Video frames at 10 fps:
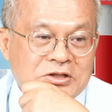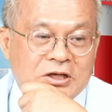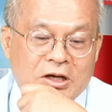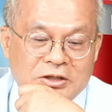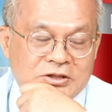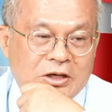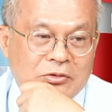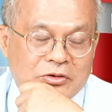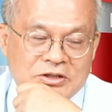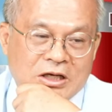全按照
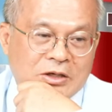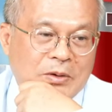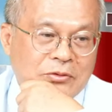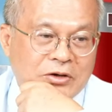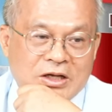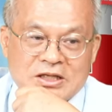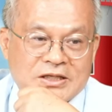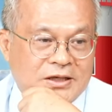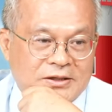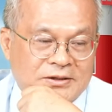我上礼拜我跟你
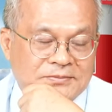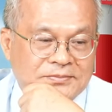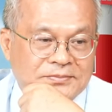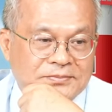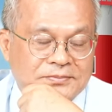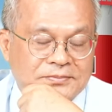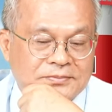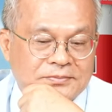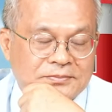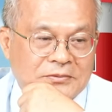讲的，
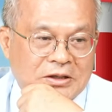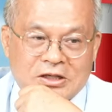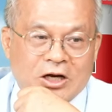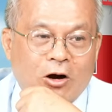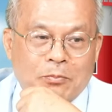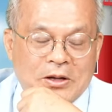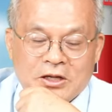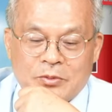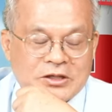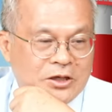高本
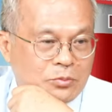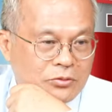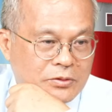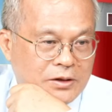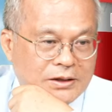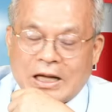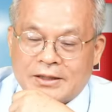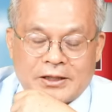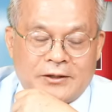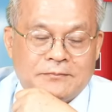一笔全部大
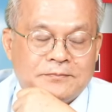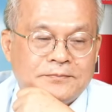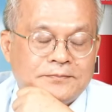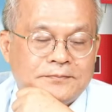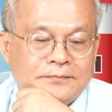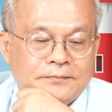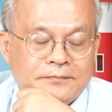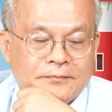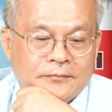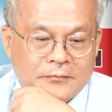赔。
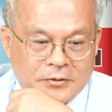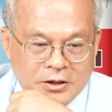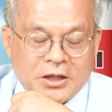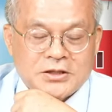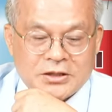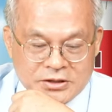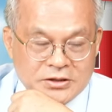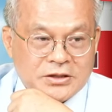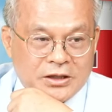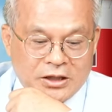你看一下，智
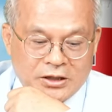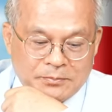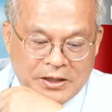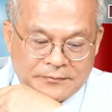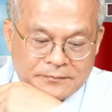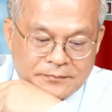胜跌停板，